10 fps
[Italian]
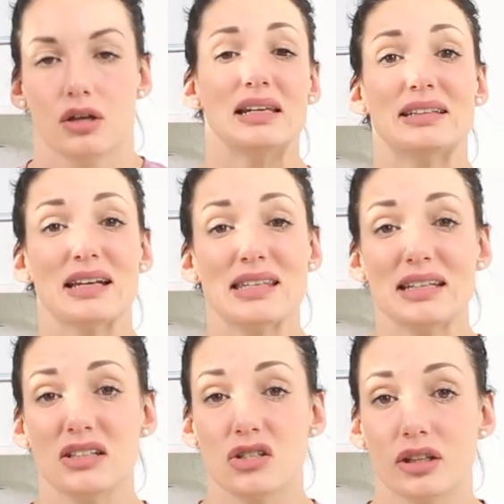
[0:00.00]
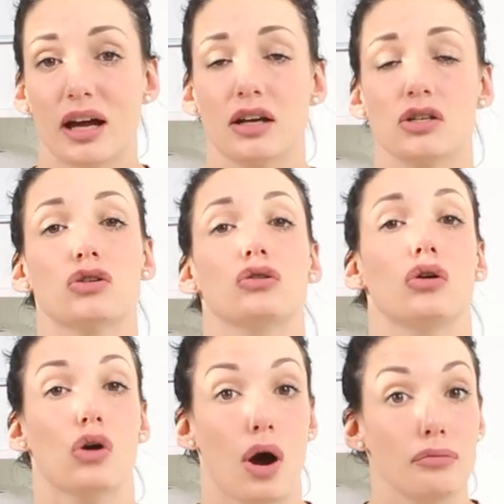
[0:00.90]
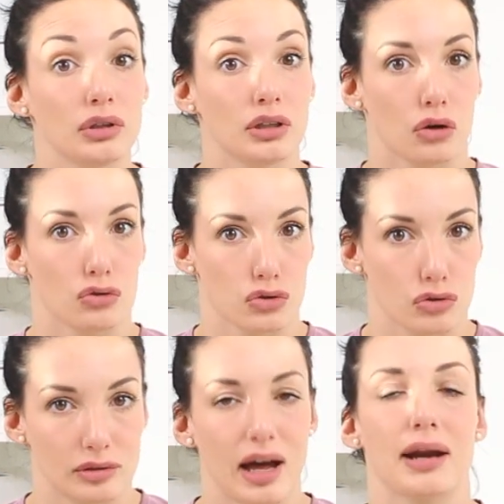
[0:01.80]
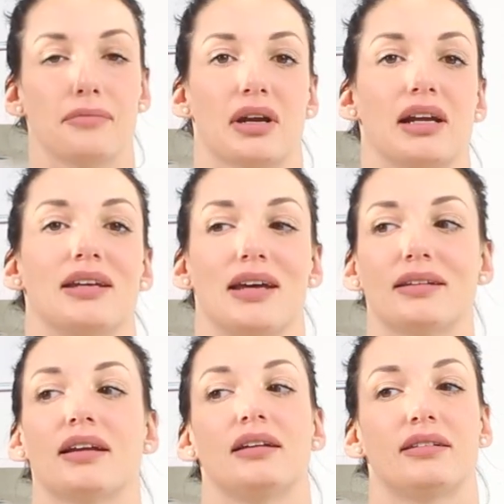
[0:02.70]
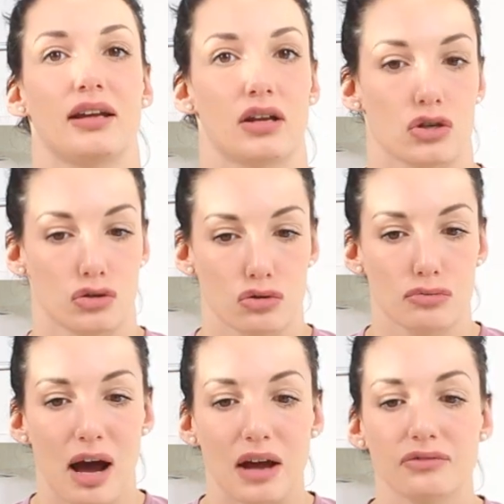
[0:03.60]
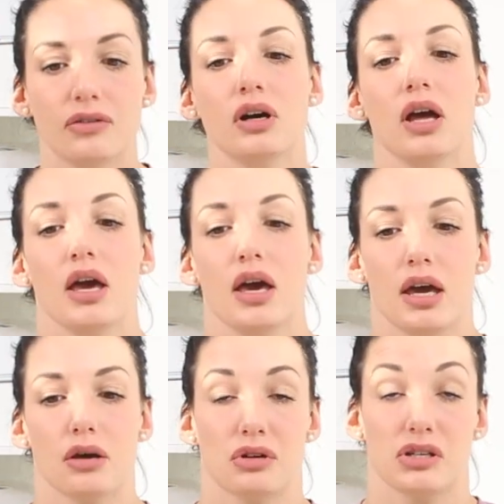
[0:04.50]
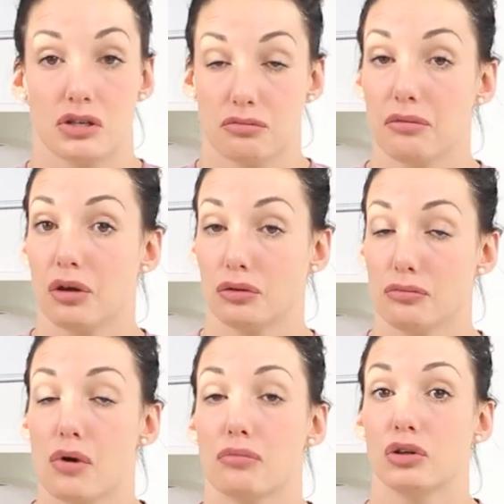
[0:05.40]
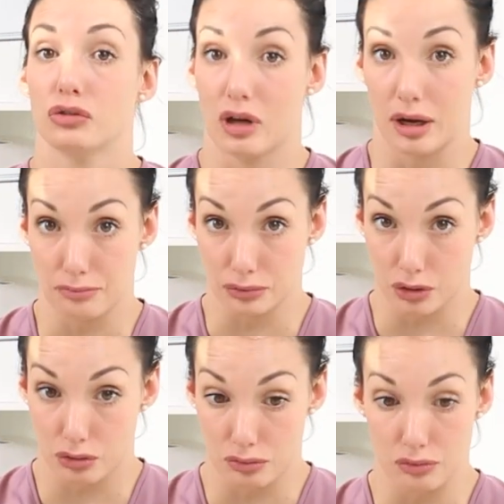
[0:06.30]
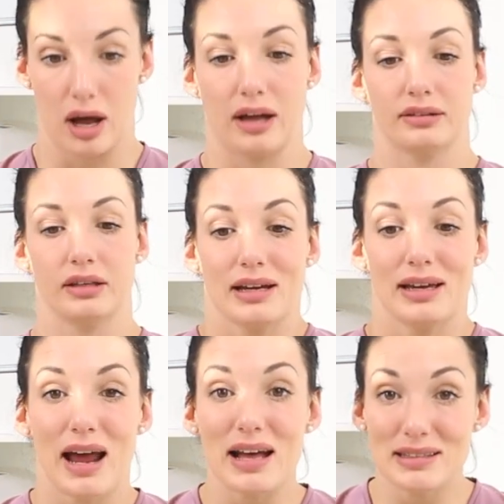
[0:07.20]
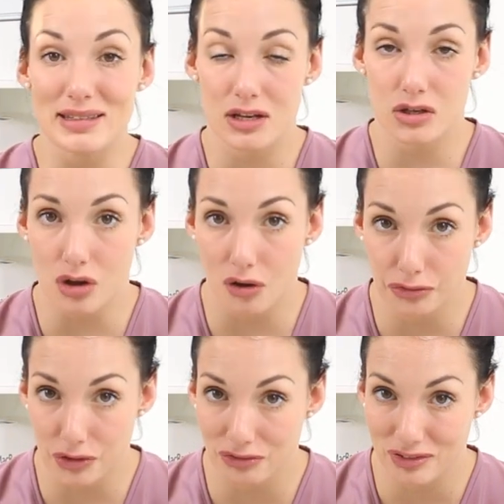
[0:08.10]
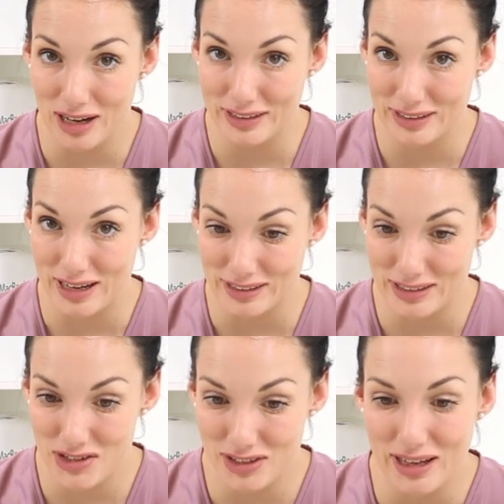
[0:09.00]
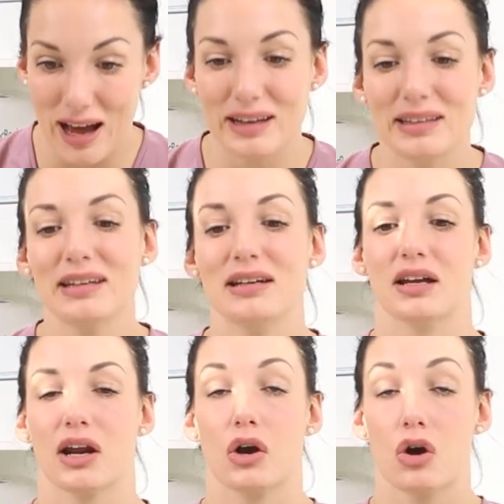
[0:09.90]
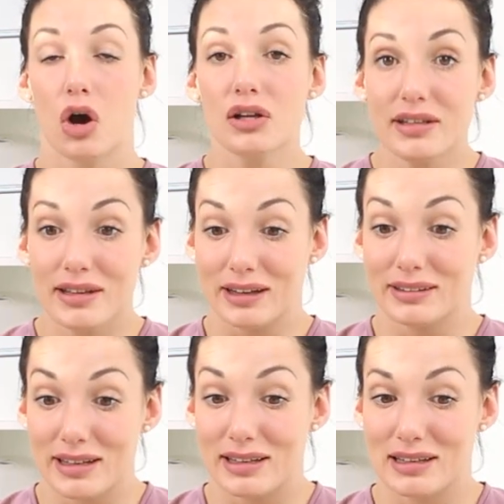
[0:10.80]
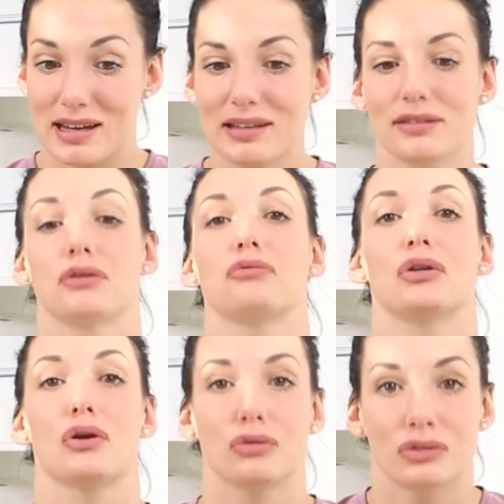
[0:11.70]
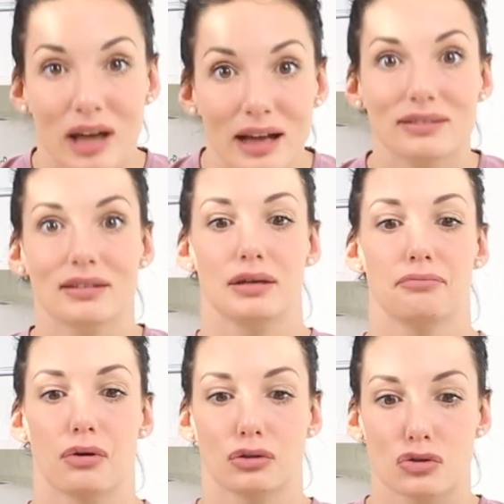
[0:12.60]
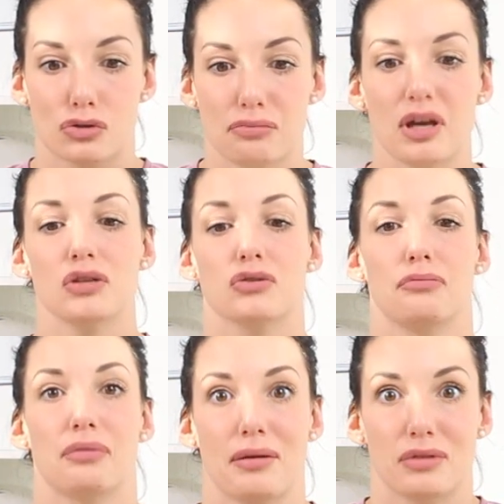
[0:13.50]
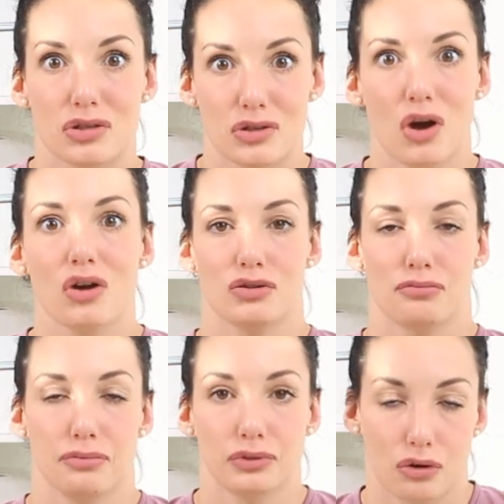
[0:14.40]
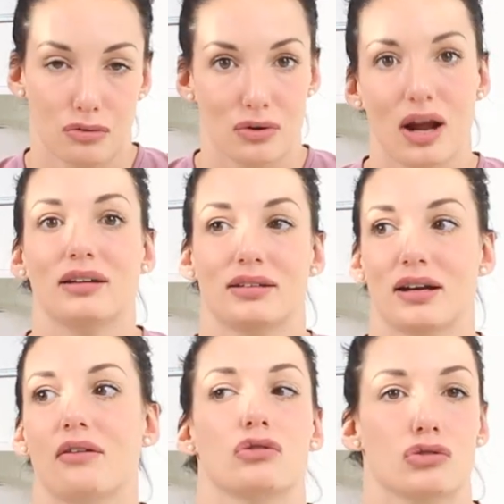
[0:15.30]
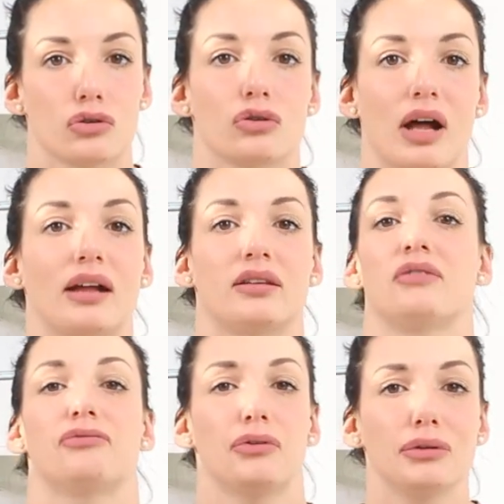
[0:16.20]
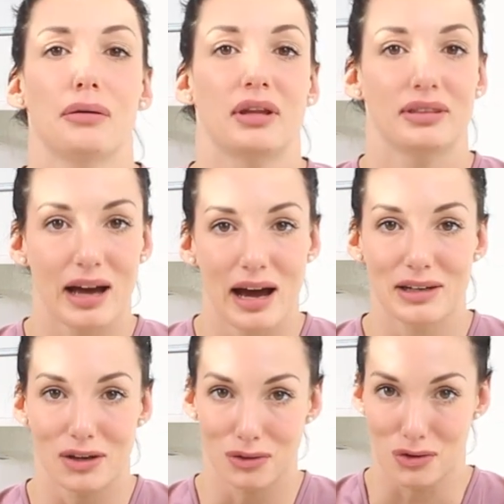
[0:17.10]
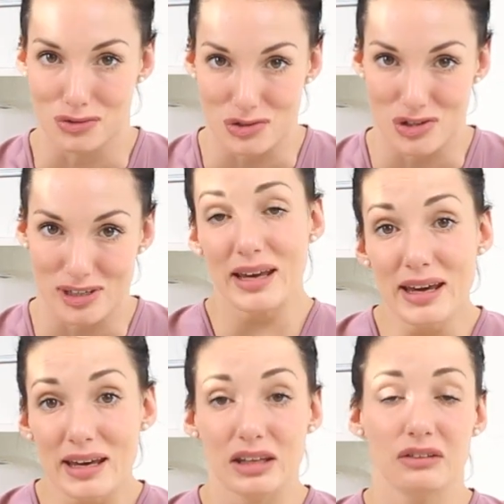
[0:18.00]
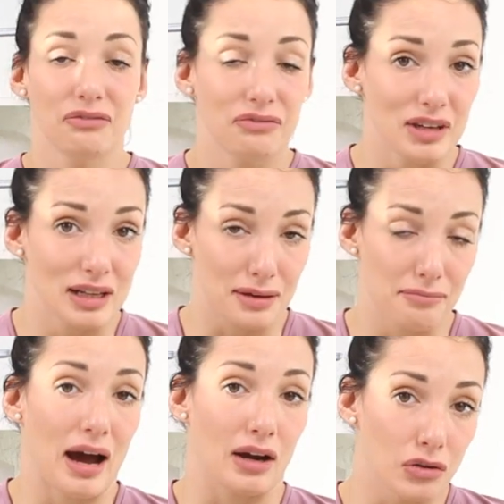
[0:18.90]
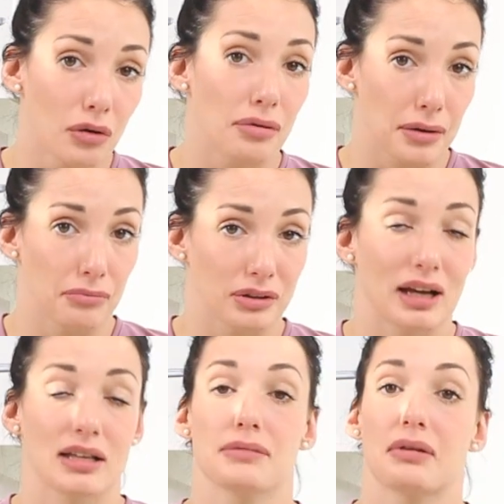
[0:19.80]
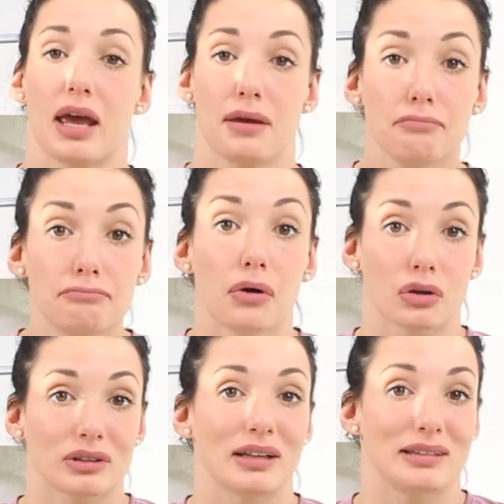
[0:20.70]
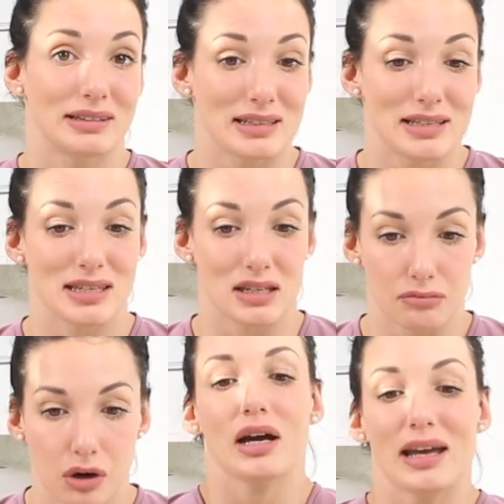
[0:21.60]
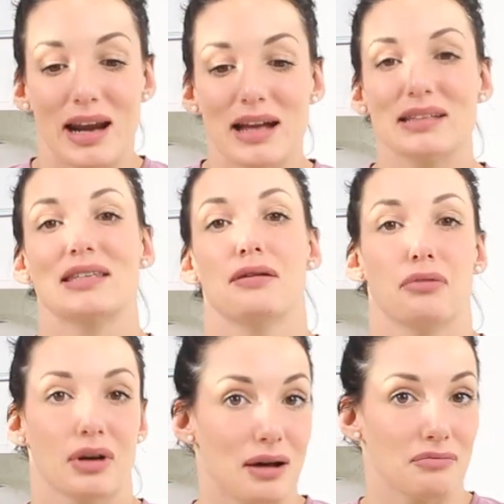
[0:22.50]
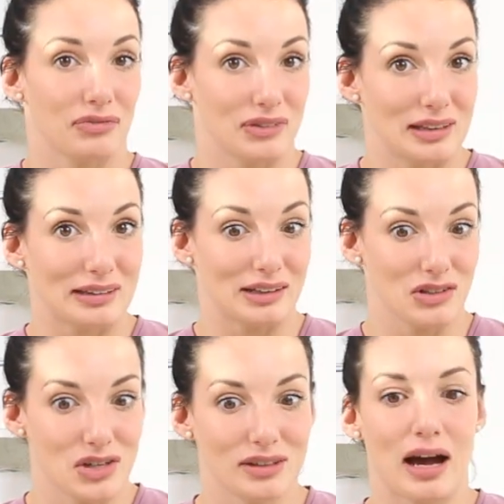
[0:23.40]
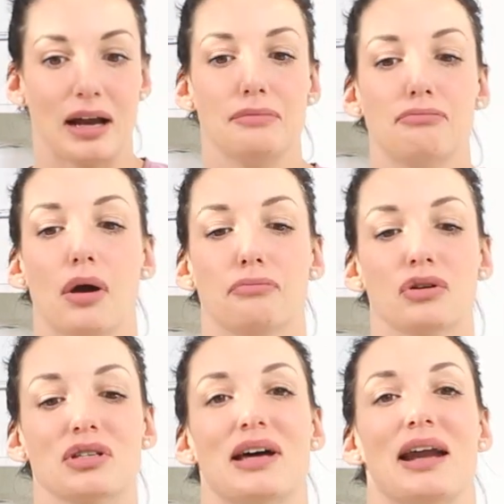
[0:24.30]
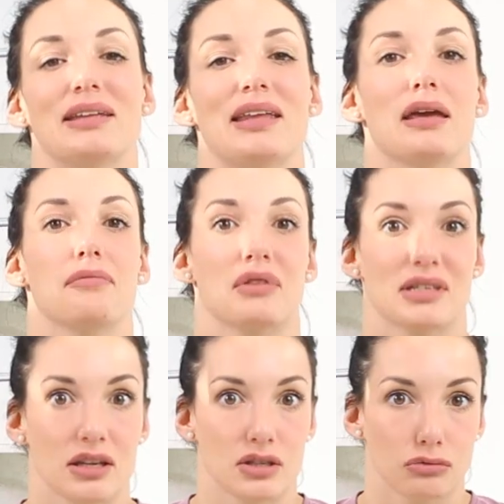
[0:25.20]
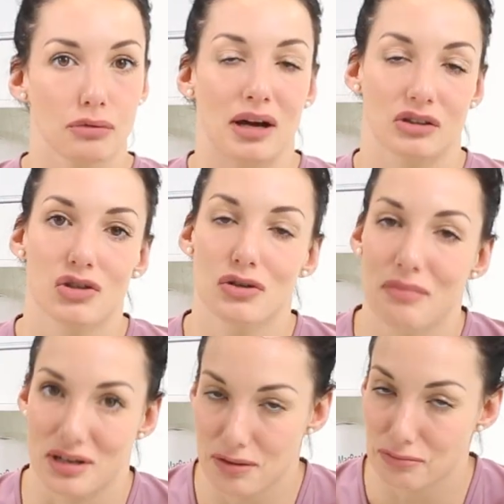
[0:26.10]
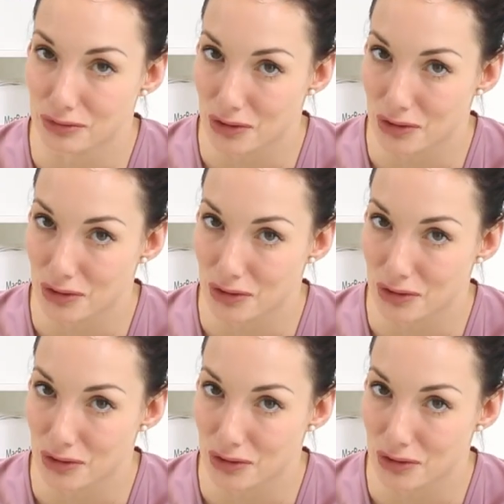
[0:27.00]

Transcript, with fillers: le tessere digitali sono comode da consultare perché il cliente le tiene nel suo smartphone e in qualsiasi momento può monitorare i punti accumulati. Grazie ai software Fidelity Card digitali raccogli i dati dei clienti, quindi i contatti, l'importo speso, i premi riscossi, i punti accumulati, cavolo, sono dati fondamentali ad oggi. E infine, ma non per importanza perché è importantissimo, grazie ai programmi Fedeltà digitali può impostare dei messaggi automatici in base ai punti